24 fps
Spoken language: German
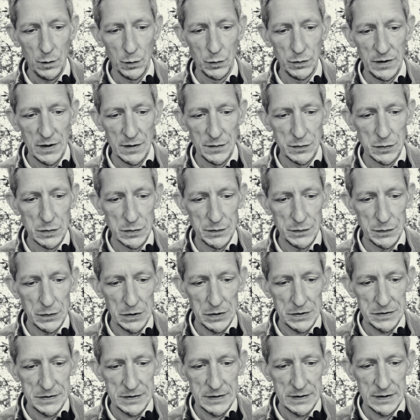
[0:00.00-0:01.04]
Und er fuhr
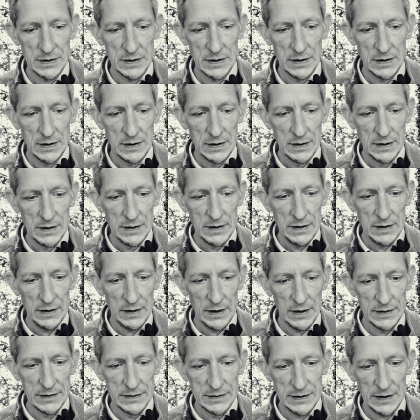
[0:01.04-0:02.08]
fort,
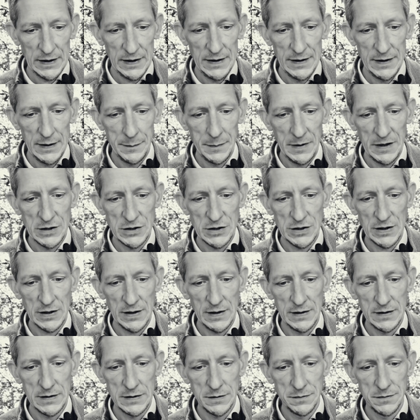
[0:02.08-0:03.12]
ein Teil der
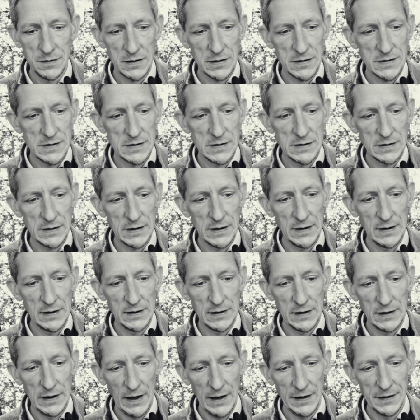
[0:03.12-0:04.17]
Menschheit wird sich
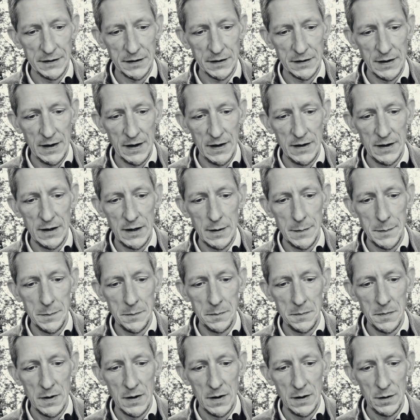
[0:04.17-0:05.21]
gegen den anderen
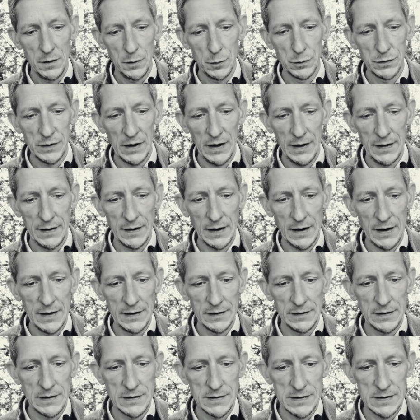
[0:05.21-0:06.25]
erheben und ein
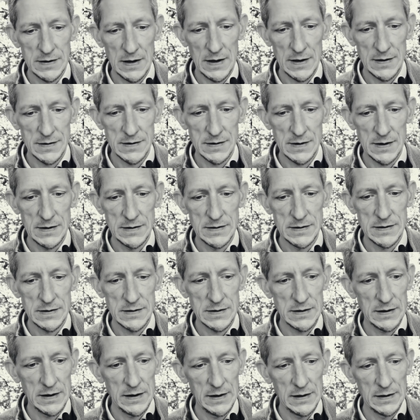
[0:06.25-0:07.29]
Reich des
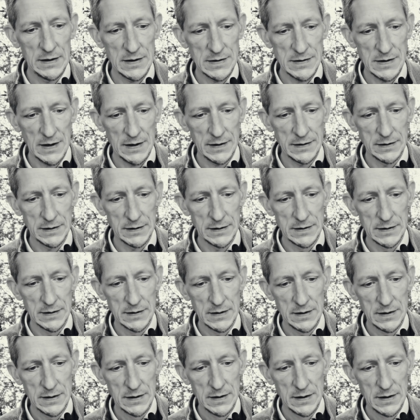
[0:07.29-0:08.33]
Daseins gegen das andere.
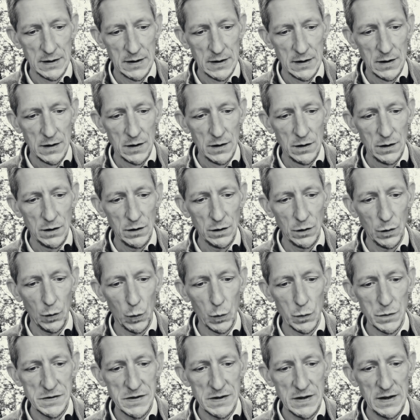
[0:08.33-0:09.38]

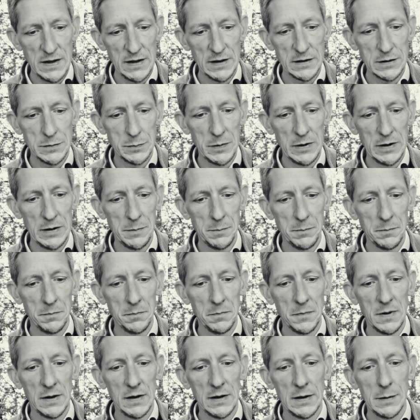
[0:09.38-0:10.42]
Große
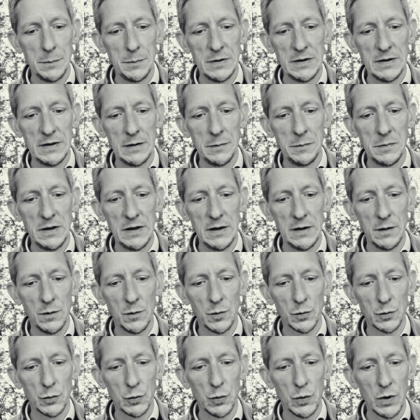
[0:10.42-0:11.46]
Erdbeben, Epidemien
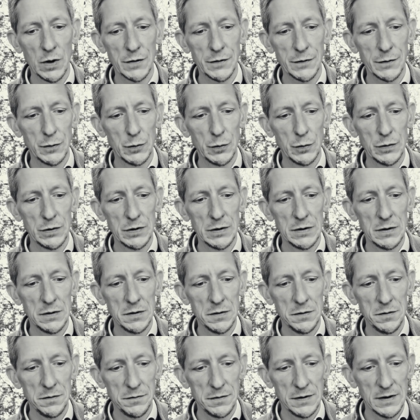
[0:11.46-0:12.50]
und
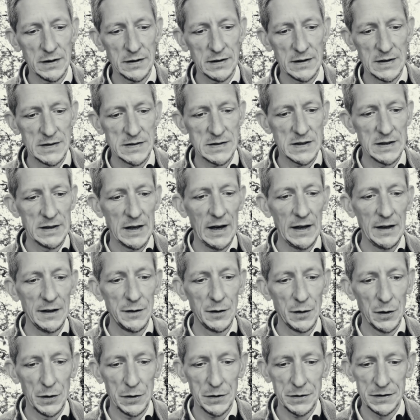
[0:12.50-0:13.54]
Hungersnöte wird es an
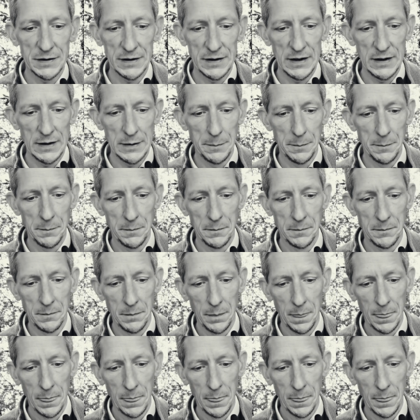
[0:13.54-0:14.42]
allen Orten geben.